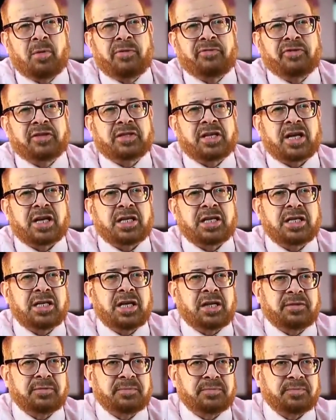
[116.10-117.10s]
رغبه في
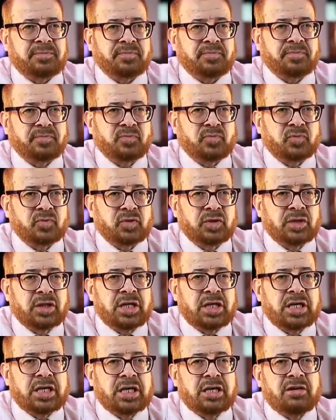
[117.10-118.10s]
الترجيع
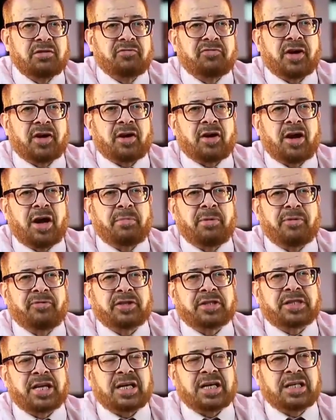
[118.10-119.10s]

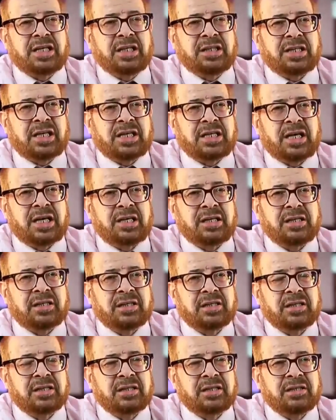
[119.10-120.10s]
فالرغبه في الترجيع
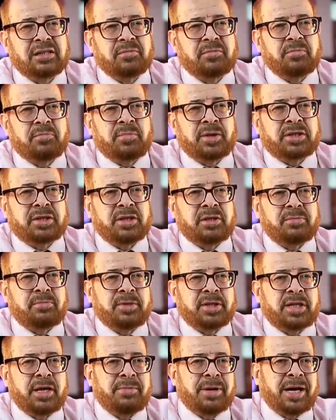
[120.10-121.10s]
دي
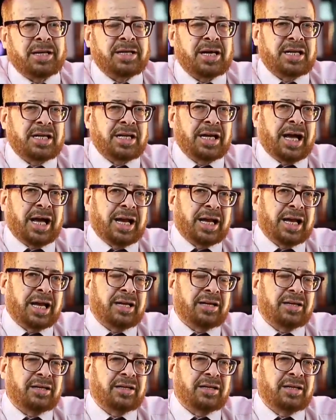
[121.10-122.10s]
بتبقى دليل
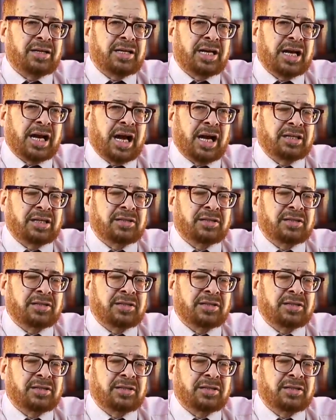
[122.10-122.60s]
على ان